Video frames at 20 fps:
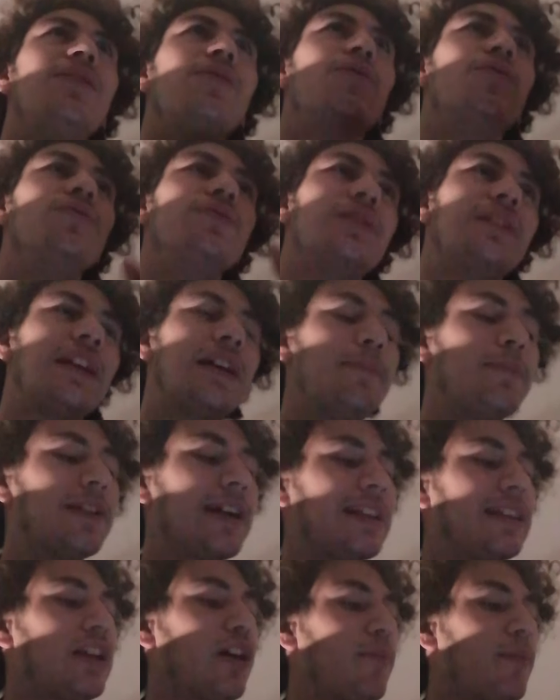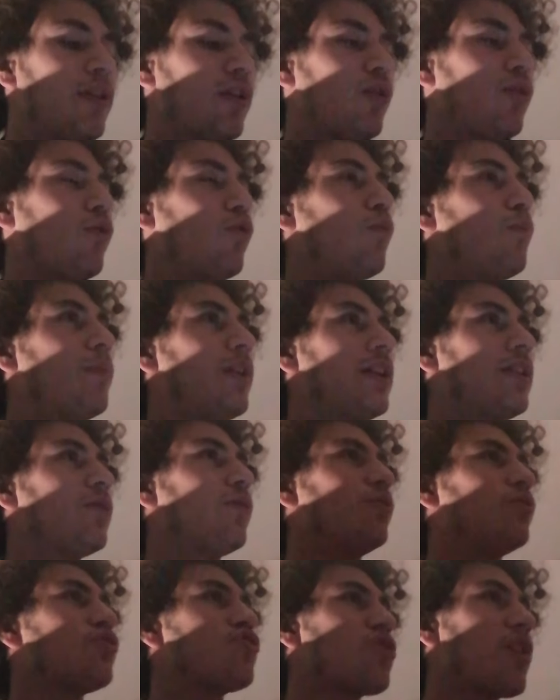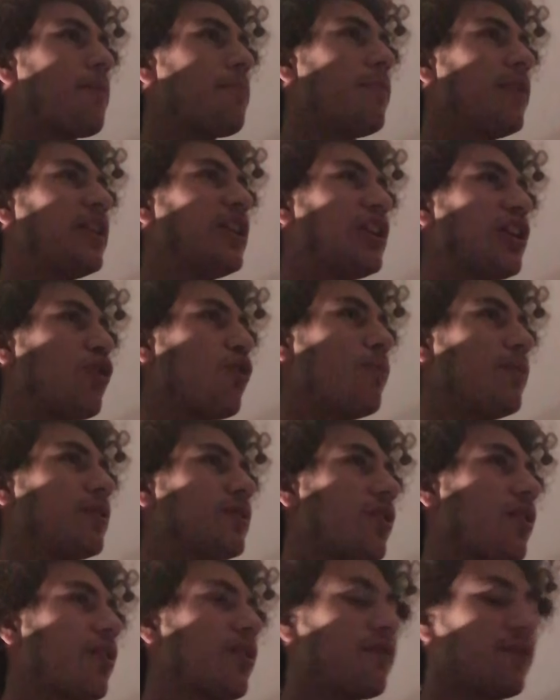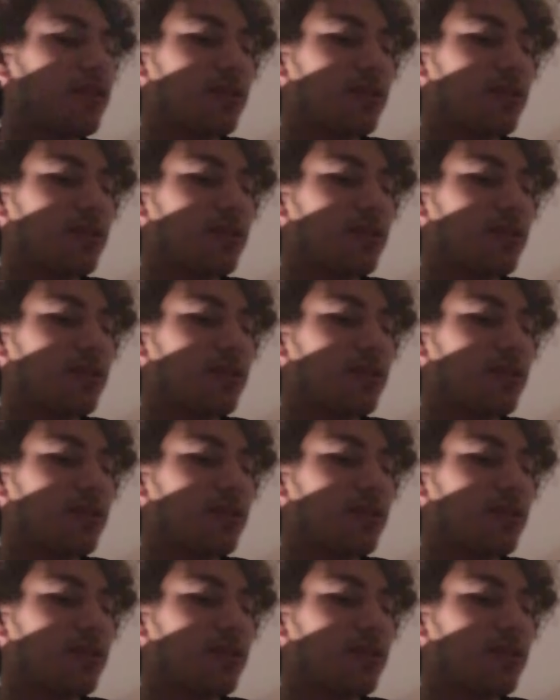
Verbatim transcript: und gebt einen Daumen nach oben und schreibt mal in die Kommentare,